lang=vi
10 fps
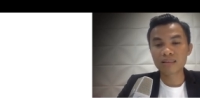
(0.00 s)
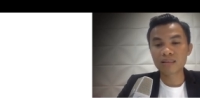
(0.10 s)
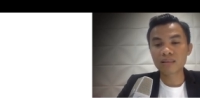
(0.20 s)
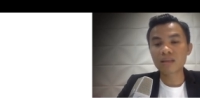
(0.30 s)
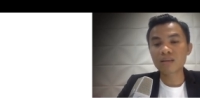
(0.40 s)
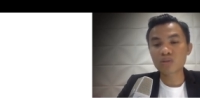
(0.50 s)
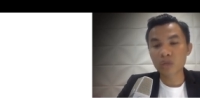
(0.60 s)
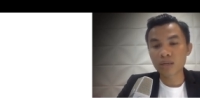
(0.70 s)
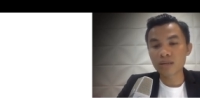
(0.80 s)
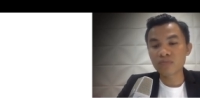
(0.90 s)
tích
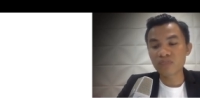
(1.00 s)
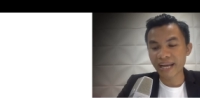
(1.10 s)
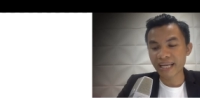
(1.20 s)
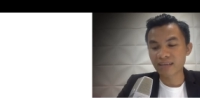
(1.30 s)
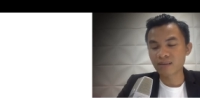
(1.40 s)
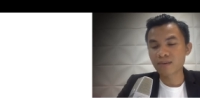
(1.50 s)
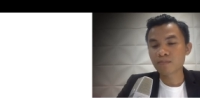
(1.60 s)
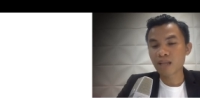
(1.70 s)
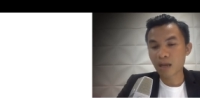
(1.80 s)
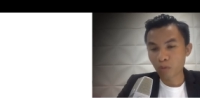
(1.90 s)
trữ vàng
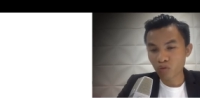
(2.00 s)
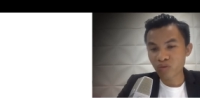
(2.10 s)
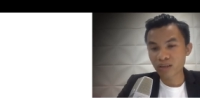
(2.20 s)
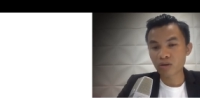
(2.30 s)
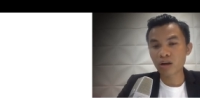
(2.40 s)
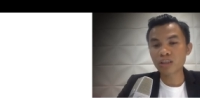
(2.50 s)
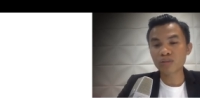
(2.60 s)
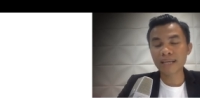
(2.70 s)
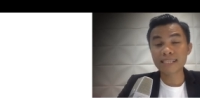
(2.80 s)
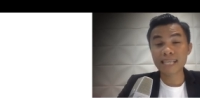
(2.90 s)
à, một phần nào đó
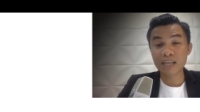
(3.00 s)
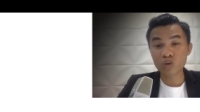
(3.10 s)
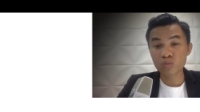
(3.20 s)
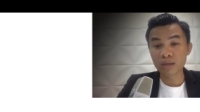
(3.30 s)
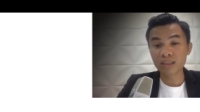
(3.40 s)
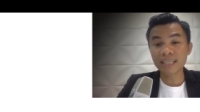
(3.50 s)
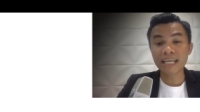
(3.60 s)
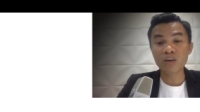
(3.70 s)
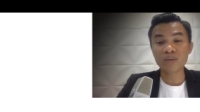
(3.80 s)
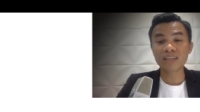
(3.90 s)
cho tài sản của mình tất
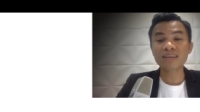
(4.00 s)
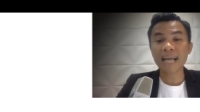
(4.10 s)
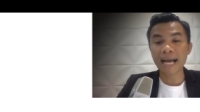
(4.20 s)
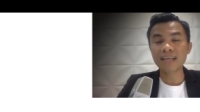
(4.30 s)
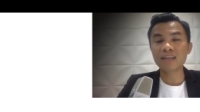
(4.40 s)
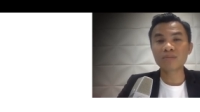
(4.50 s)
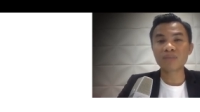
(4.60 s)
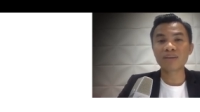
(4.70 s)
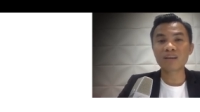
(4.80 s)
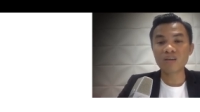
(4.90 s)
nhiên không phải tất cả nhưng chúng
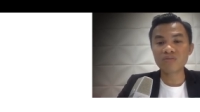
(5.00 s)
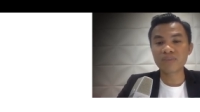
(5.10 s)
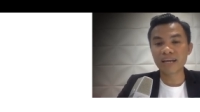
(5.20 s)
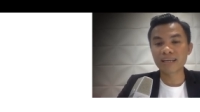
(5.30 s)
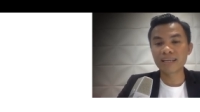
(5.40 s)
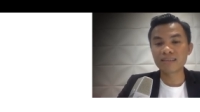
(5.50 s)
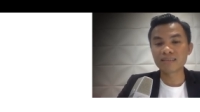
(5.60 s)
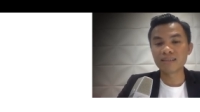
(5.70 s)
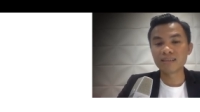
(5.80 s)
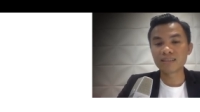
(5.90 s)
ta phải có vàng để
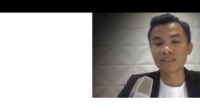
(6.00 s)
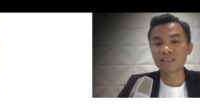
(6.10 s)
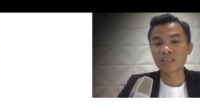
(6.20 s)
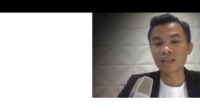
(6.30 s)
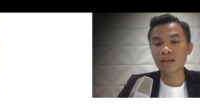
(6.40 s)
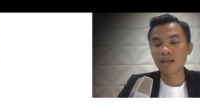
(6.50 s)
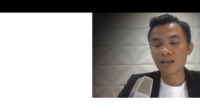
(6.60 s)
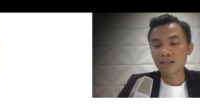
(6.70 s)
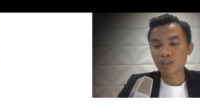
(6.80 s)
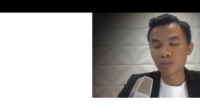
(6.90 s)
dự trữ cho,
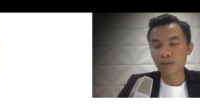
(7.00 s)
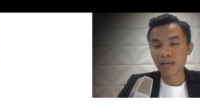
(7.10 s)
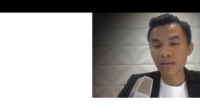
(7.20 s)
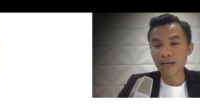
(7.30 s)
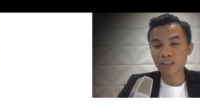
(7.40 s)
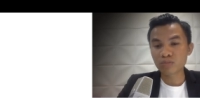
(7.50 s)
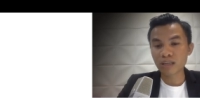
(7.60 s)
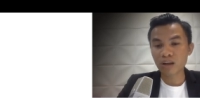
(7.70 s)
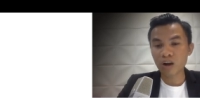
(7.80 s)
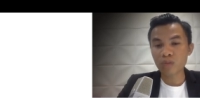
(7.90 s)
cho mình để mà chúng
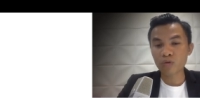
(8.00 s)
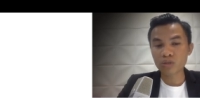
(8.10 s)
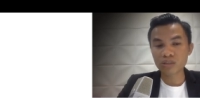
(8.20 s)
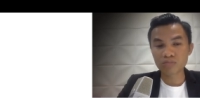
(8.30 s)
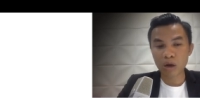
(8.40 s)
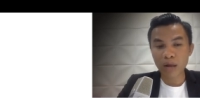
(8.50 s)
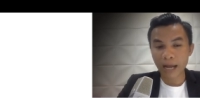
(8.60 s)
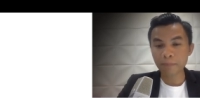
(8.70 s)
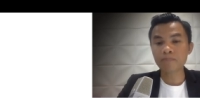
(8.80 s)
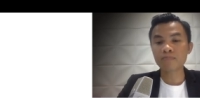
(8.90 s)
ta có một cái sự bảo đảm